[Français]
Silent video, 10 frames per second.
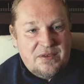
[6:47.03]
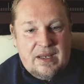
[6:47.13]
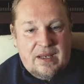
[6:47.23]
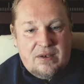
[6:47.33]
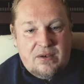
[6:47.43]

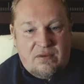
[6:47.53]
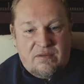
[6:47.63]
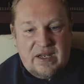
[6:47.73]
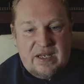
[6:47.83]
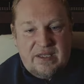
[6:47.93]
Alors on
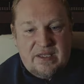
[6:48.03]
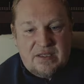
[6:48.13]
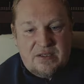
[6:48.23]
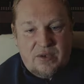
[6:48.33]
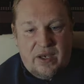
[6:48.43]
va cliquer
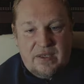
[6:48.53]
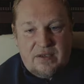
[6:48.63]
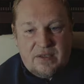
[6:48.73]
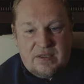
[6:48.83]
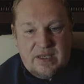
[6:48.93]
sur
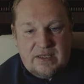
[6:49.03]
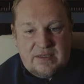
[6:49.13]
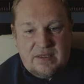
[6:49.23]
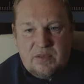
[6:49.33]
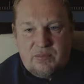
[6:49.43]
Enter
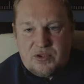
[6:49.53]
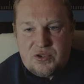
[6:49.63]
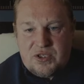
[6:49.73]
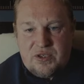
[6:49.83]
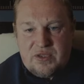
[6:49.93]
Text. Pour
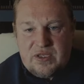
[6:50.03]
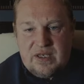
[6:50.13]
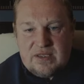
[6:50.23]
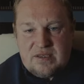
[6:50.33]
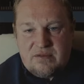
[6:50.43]
changer le
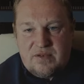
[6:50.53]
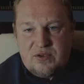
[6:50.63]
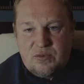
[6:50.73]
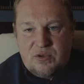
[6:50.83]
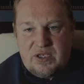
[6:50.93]
texte, on va
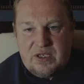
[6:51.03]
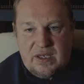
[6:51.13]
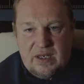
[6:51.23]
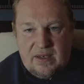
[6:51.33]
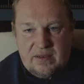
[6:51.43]

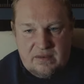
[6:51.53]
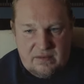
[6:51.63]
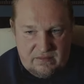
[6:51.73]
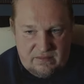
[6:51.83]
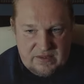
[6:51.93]
double-cliquer là.
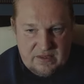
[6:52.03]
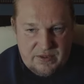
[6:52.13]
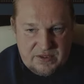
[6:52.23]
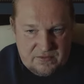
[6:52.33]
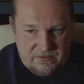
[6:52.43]
On va
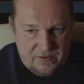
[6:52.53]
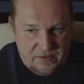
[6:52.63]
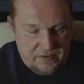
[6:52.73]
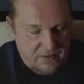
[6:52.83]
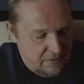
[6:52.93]
taper ce qu'on
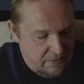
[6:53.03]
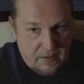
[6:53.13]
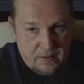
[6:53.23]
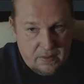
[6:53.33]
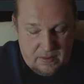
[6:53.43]
veut.
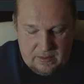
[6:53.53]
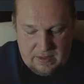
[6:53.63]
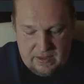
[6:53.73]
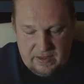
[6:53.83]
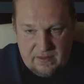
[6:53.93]

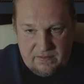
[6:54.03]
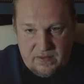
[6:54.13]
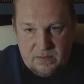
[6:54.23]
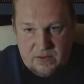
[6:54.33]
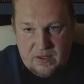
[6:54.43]
Allez,
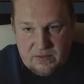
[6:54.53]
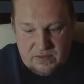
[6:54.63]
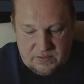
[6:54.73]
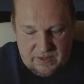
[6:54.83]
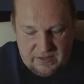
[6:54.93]
Filmora
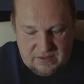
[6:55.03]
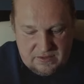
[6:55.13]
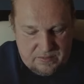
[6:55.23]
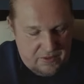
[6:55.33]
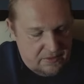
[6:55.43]
11 par
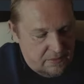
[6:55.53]
exemple.